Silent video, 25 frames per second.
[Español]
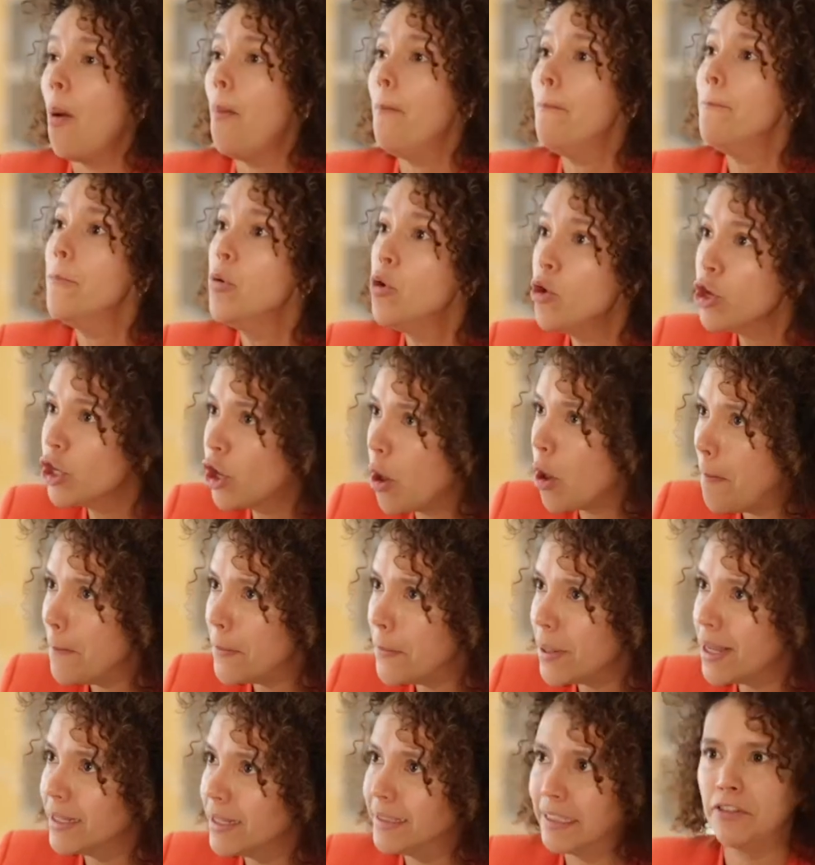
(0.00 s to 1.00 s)
muy
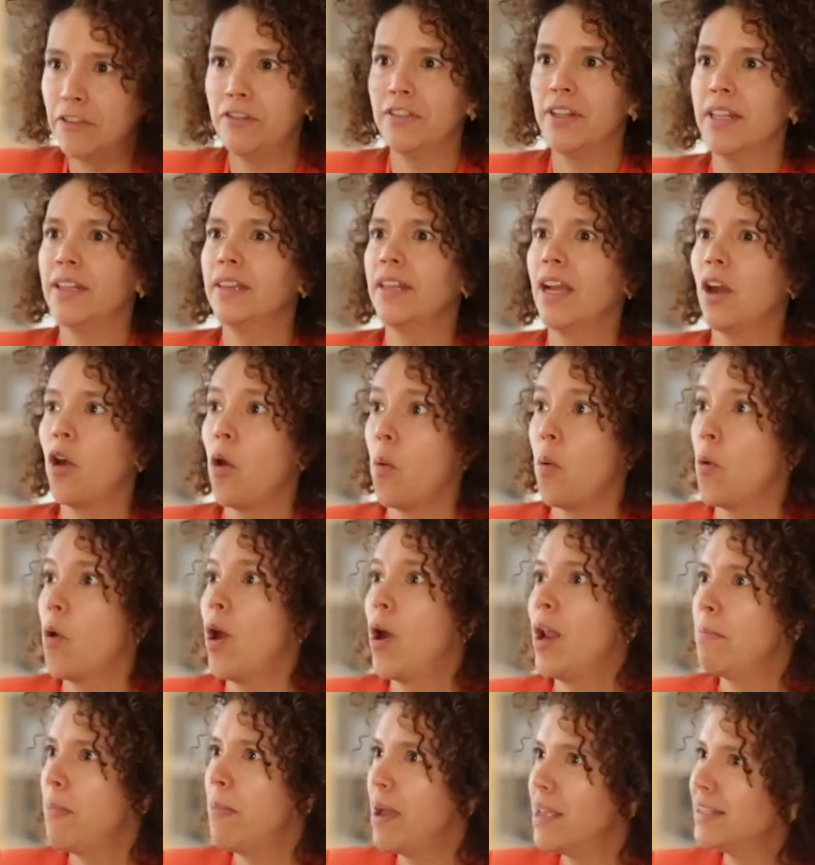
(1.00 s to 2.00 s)
completa frente a cómo
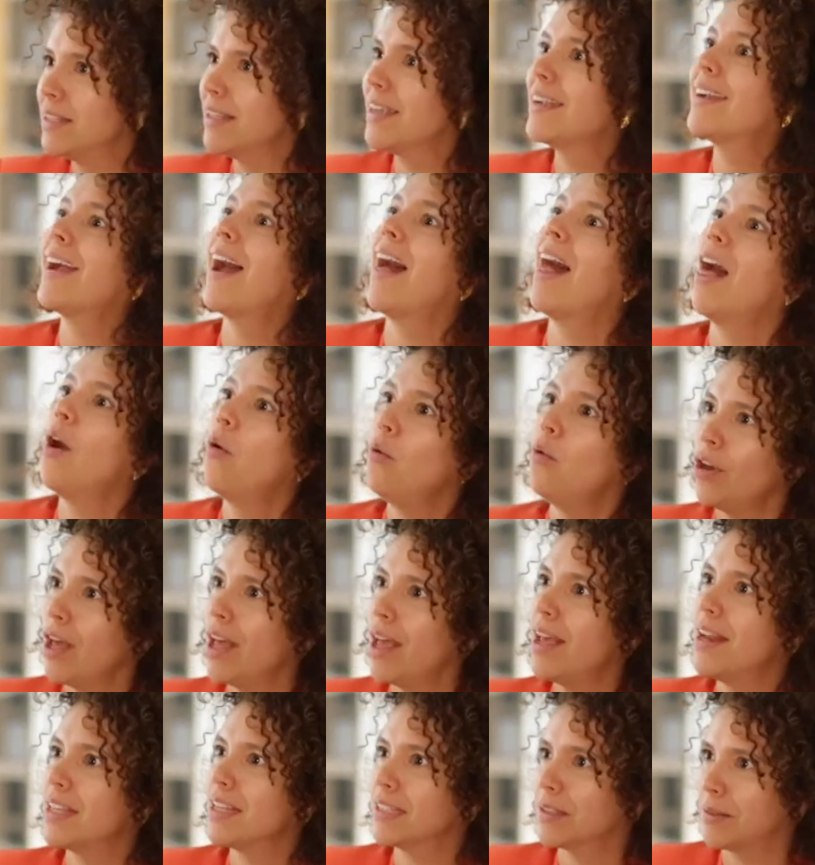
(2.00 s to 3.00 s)
va el país en cada uno
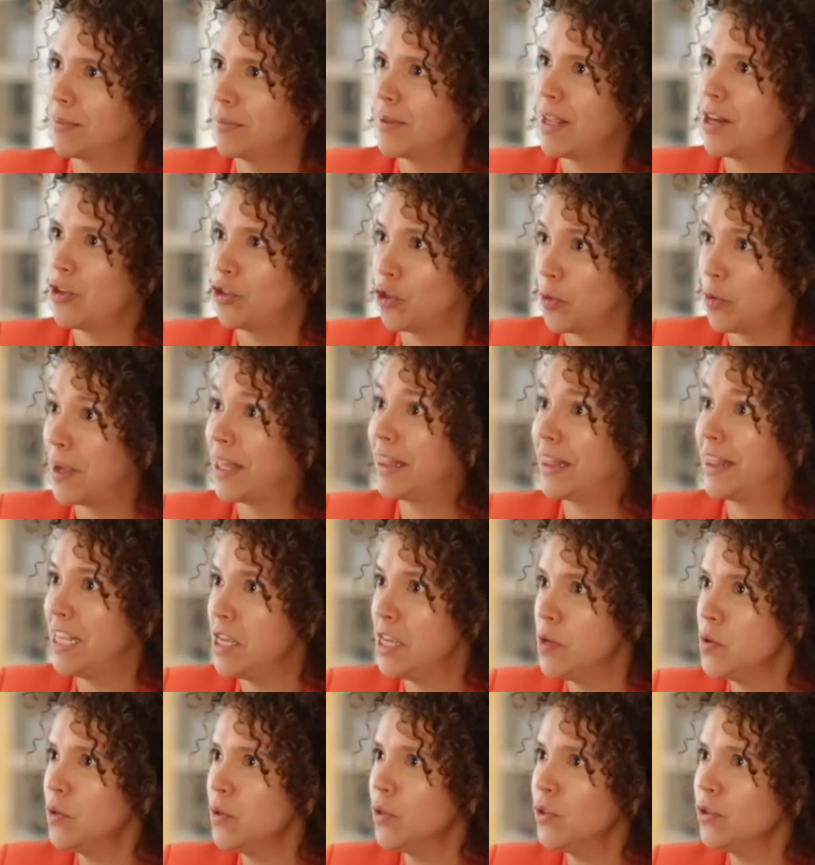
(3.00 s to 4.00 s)
de, las, de los
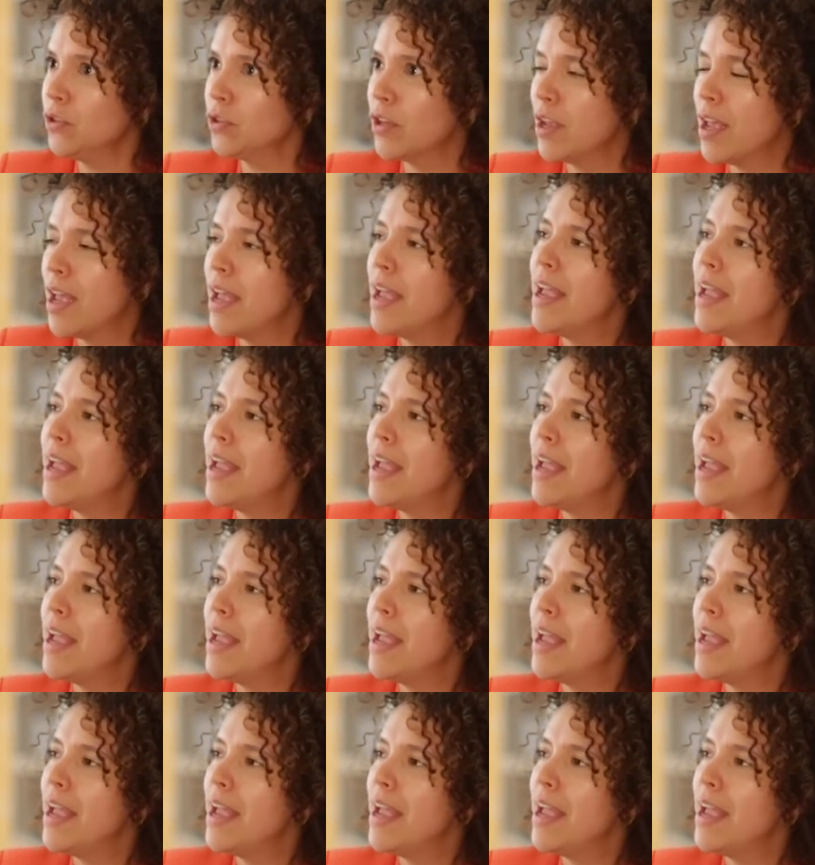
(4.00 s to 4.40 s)
objetivos